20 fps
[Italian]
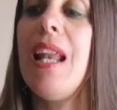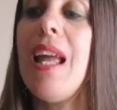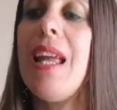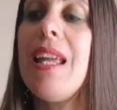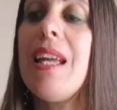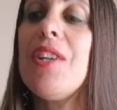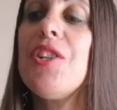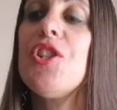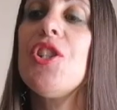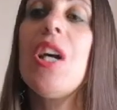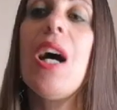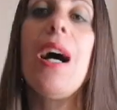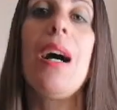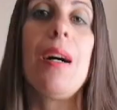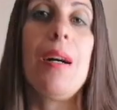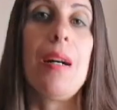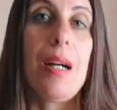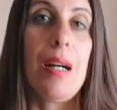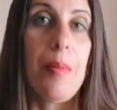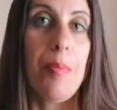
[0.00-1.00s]
Lei ha
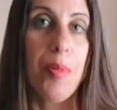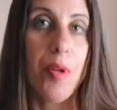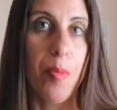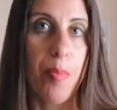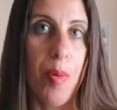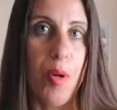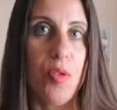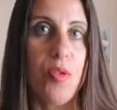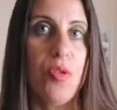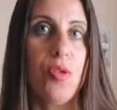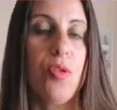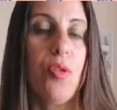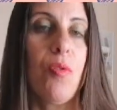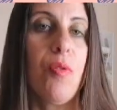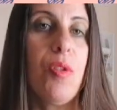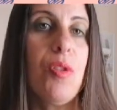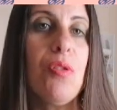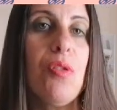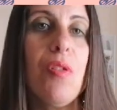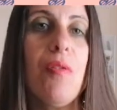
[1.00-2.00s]
già uh, proposto
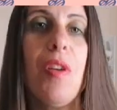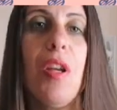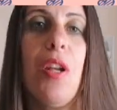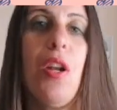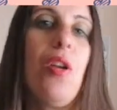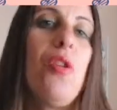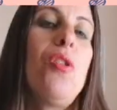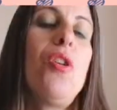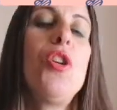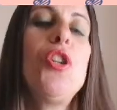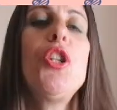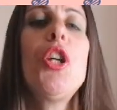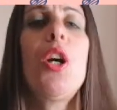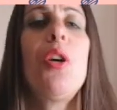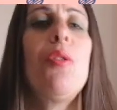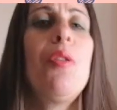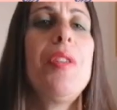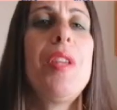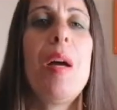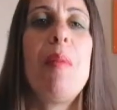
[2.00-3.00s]
questo video e noi ci
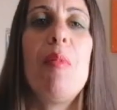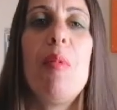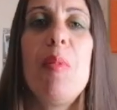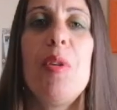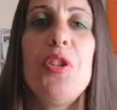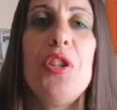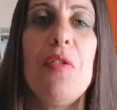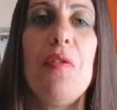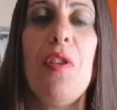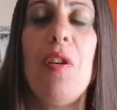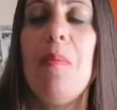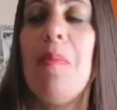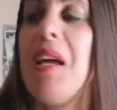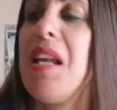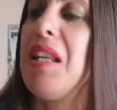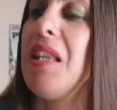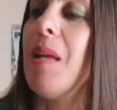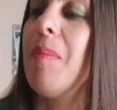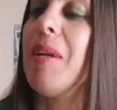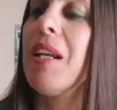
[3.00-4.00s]
accogliamo
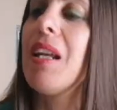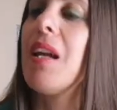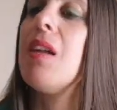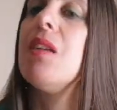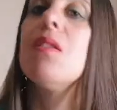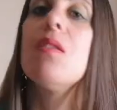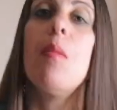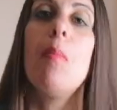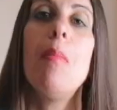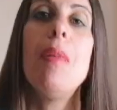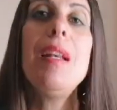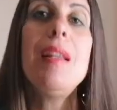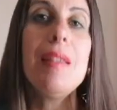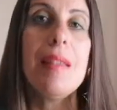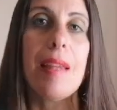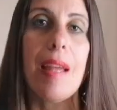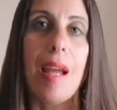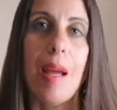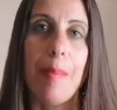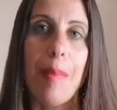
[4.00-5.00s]
piacevolmente perché insomma
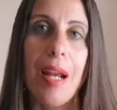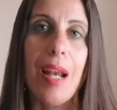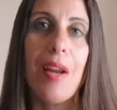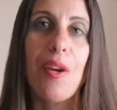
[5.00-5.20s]
il tema,